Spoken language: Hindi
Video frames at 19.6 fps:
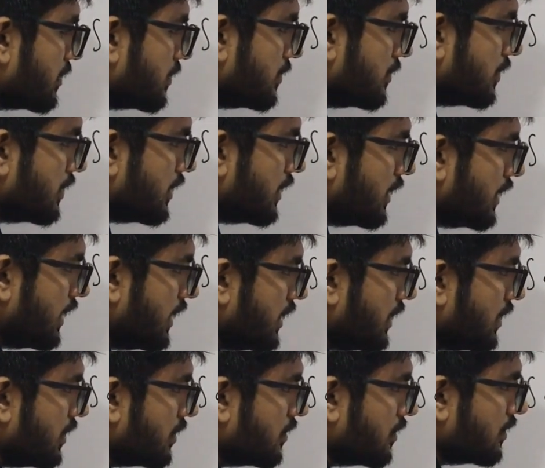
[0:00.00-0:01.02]
टू
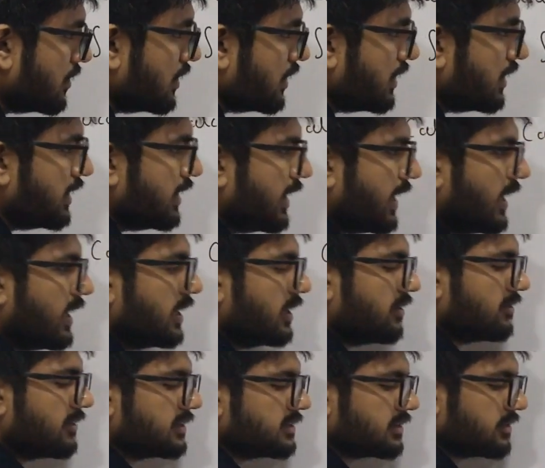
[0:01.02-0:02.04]
इंटू टेन
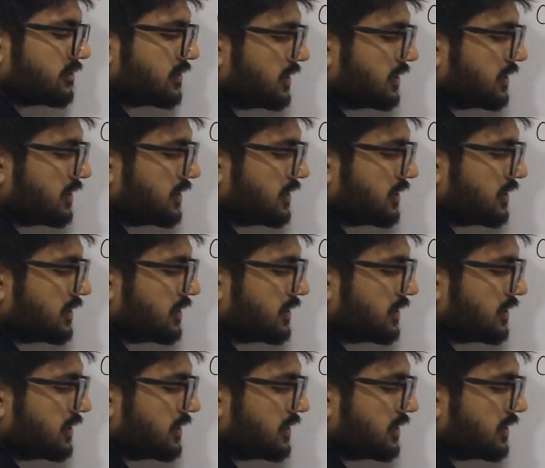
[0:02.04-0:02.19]
इन्वर्स ऑफ